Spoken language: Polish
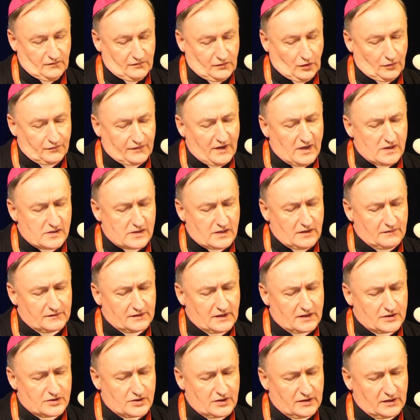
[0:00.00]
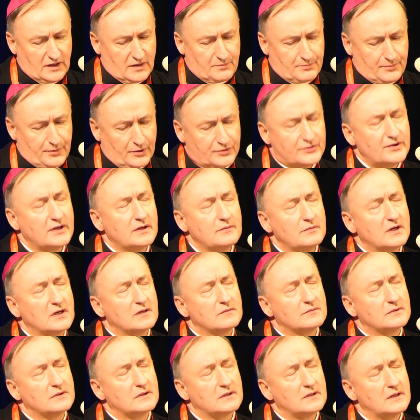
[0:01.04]
to wielkie wydarzenie
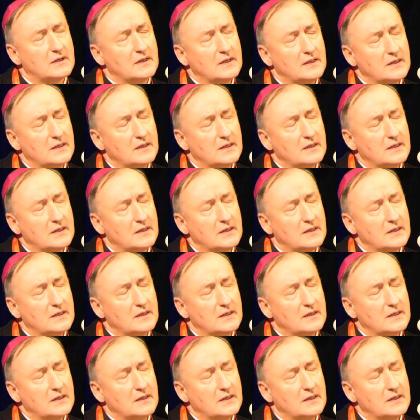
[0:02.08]
podejmiemy,